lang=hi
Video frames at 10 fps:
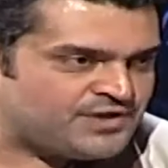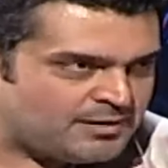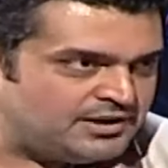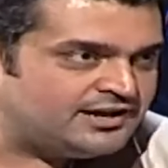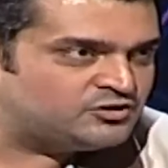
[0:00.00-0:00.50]

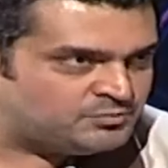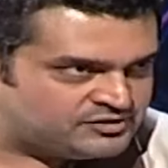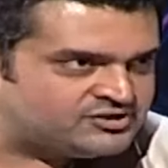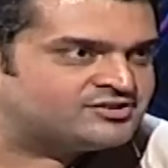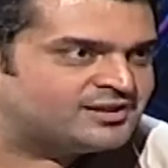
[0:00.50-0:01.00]
फैमिली का जो
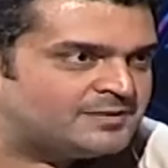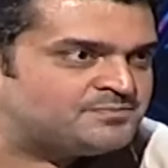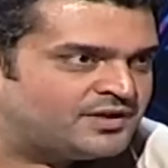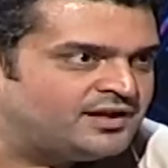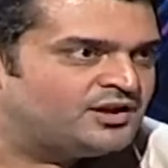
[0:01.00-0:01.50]
बिजनेस था
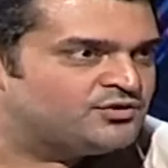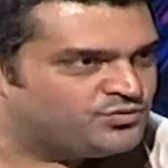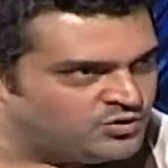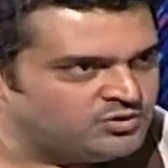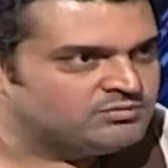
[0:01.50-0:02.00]

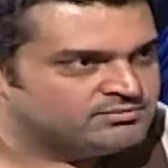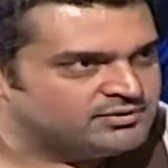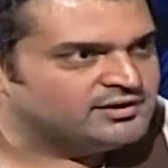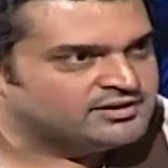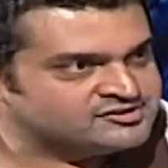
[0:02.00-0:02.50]
वो
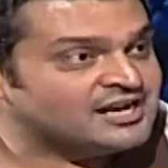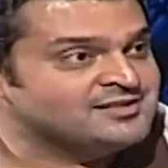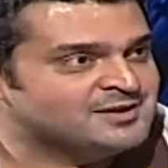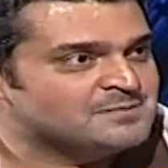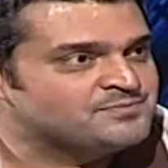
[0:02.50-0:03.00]
आ, कसाई
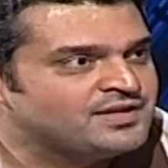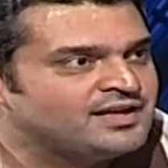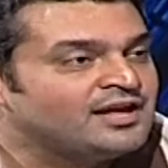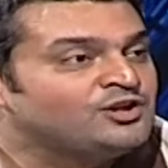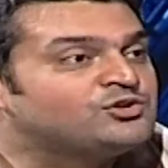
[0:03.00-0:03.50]
थे
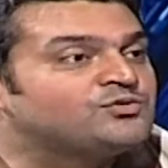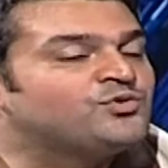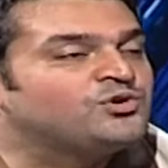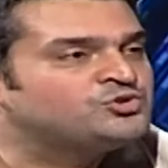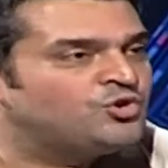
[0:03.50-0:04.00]
तो
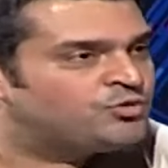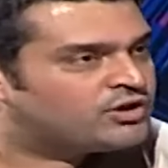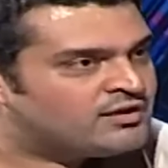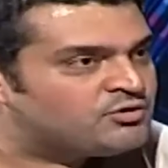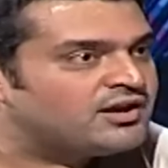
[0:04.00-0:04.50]
वो जो
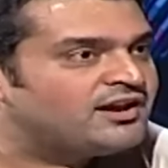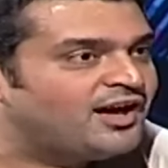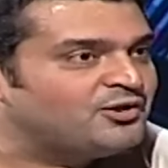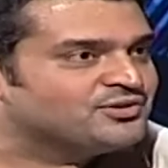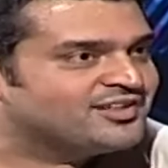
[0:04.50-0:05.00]
मुड़ियाँ उड़ियाँ
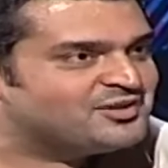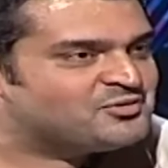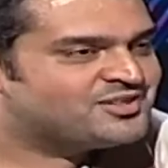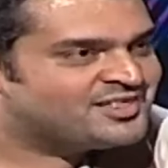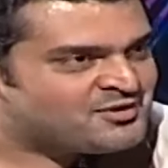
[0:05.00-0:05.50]
हलाल होती थी
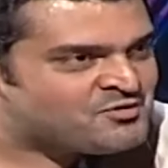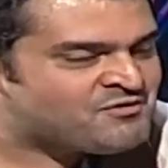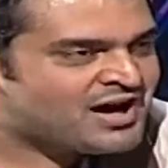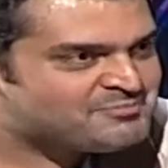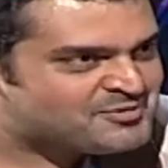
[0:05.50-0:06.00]
होती थी वो
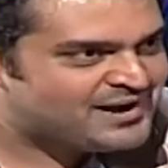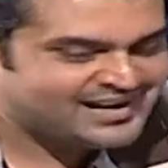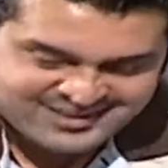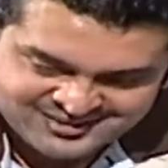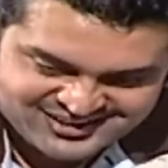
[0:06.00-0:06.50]
वहाँ पर
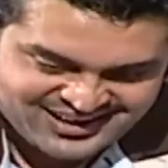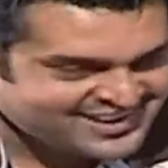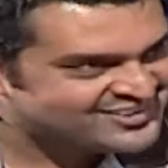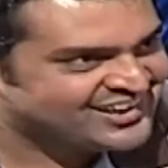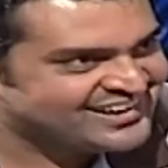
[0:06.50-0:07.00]
बैठ के
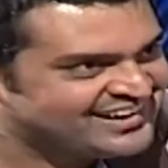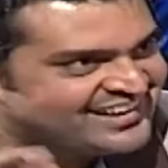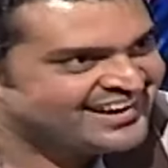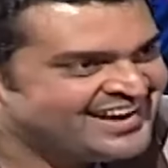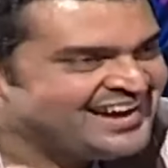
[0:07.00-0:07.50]
स्याही के साथ लिख
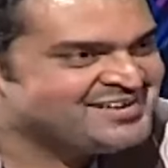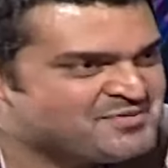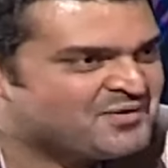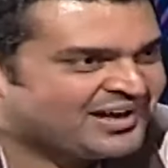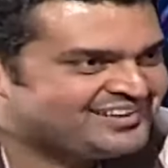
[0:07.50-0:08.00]
के
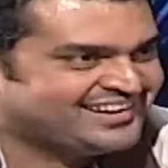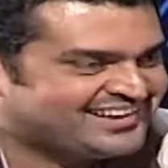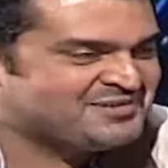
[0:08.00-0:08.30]
वो खत्म